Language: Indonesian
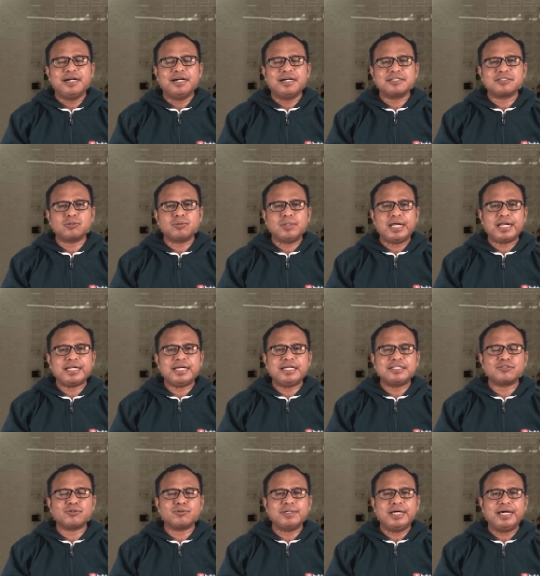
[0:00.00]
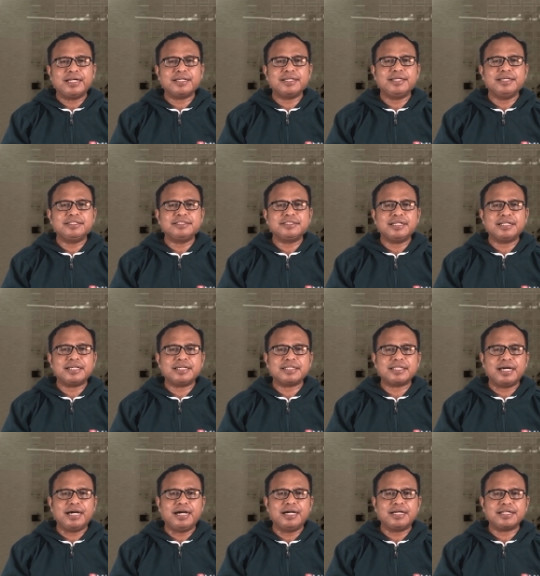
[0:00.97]
Saudara dan saudari, Injil
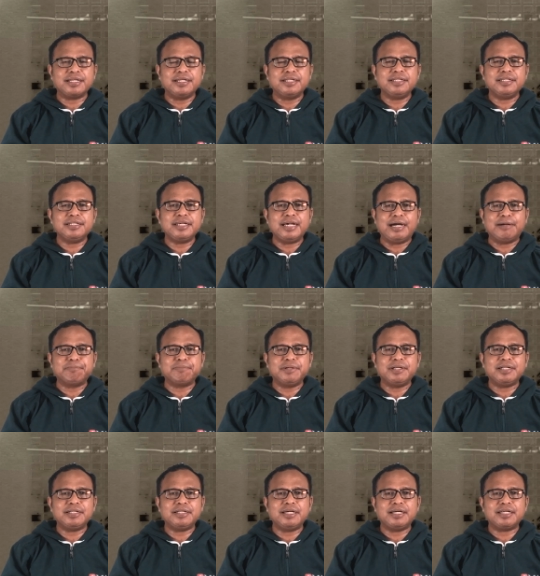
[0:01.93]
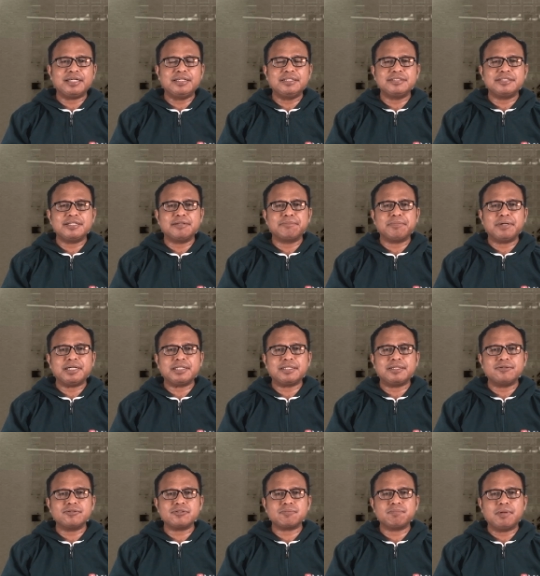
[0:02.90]
kita hari ini diambil dari Injil
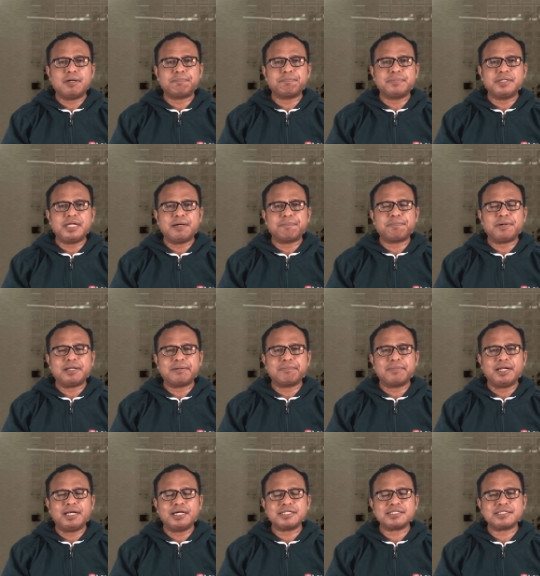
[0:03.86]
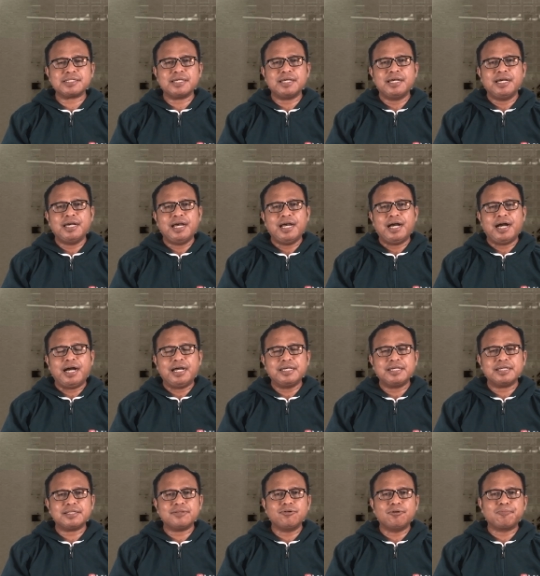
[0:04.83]
Matius bab 18
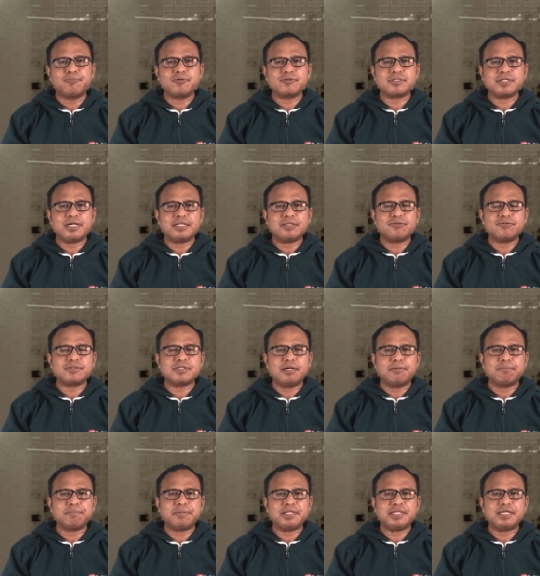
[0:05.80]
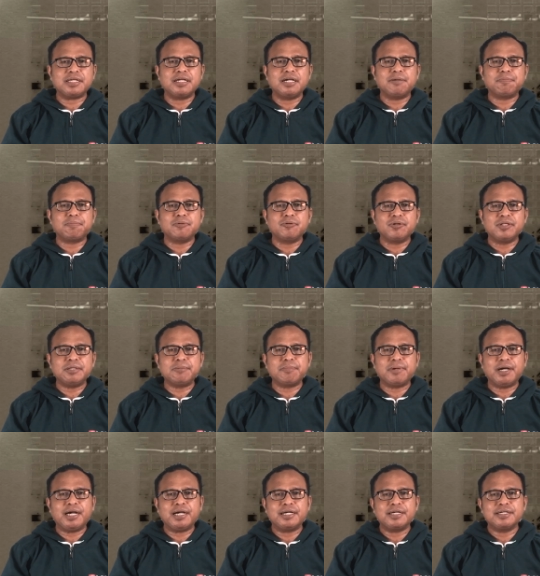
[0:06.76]
ayat 21 sampai
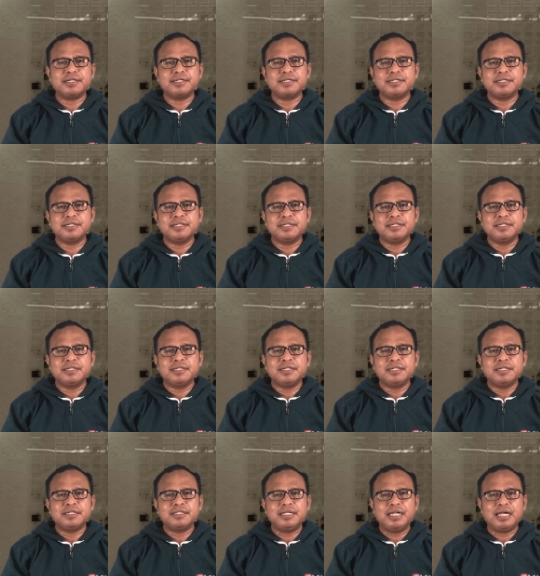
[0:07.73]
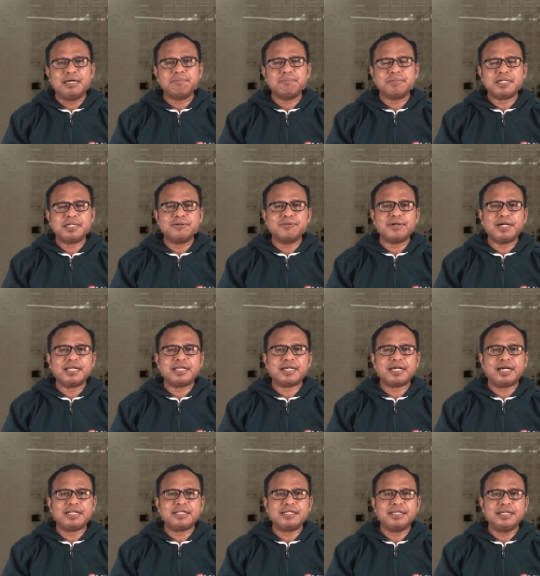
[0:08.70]
35. Dalam renungan
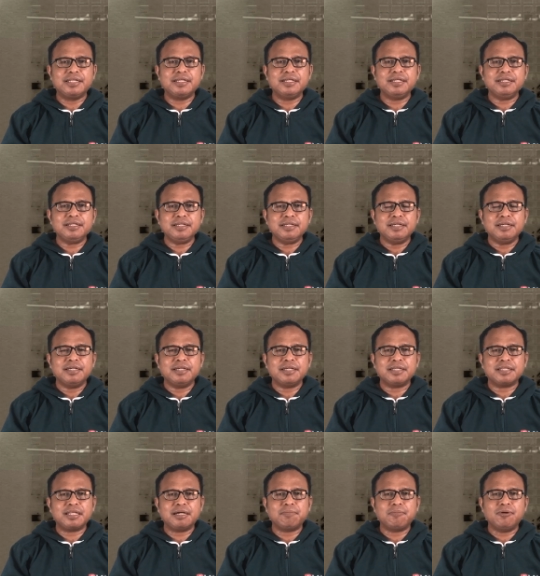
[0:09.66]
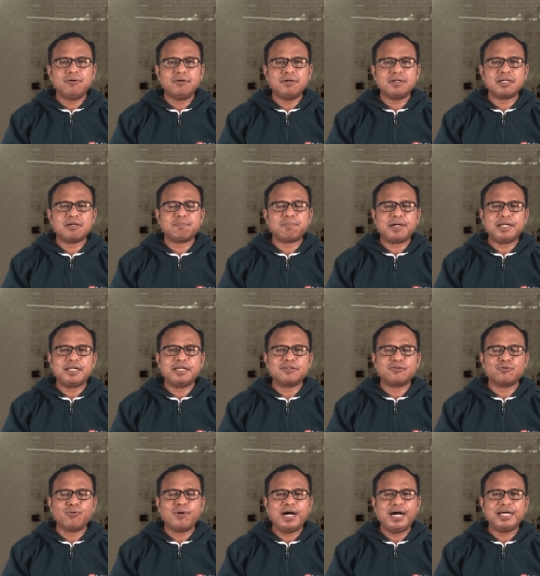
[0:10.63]
kali ini, kita mohon kepada
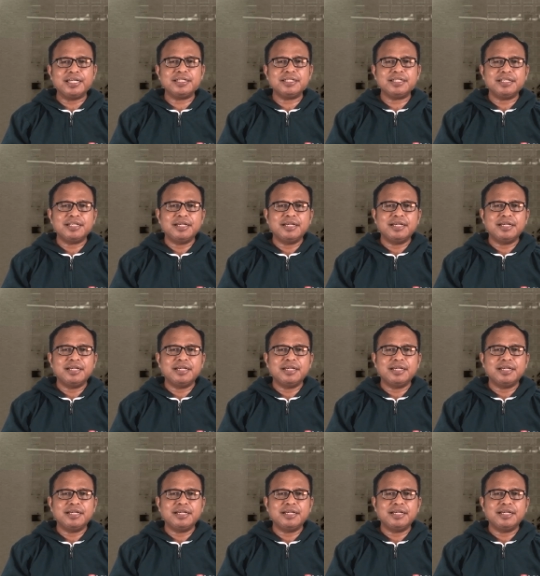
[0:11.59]
Tuhan